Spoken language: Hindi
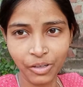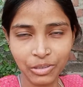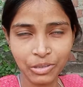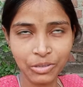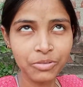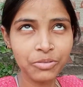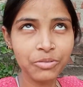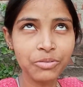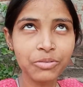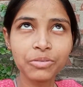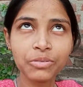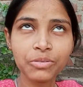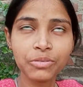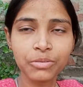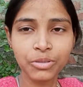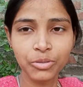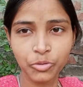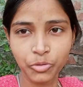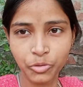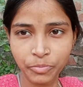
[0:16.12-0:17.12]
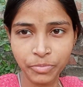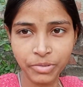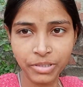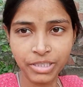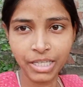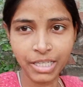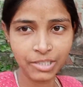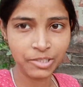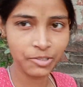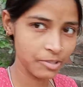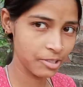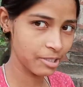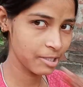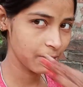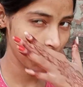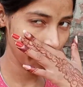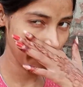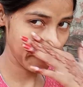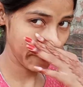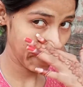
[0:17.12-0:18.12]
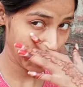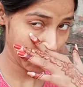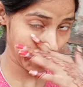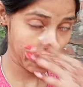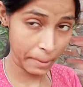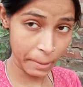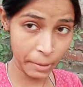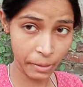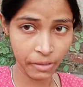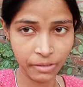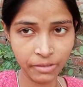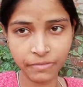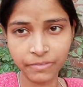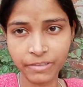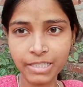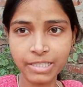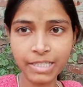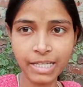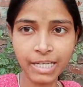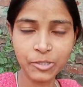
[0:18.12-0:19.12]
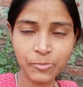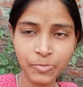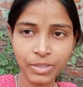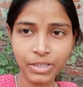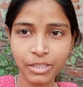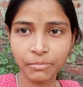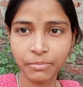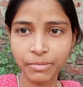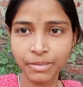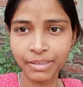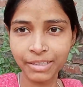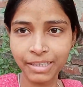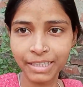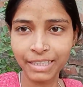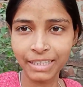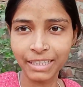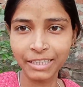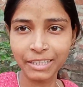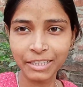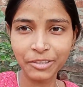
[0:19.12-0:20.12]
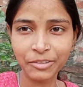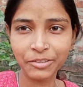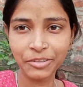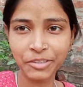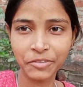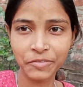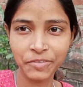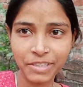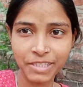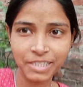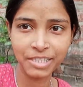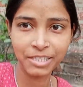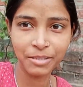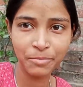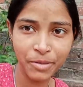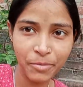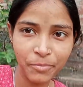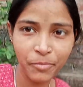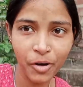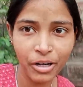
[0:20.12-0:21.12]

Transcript: और दोस्तों धूप भी जा चुकी है और फ्रेंड्स आज मेरी तबीयत नहीं ठीक थी तो इस वजह से मैं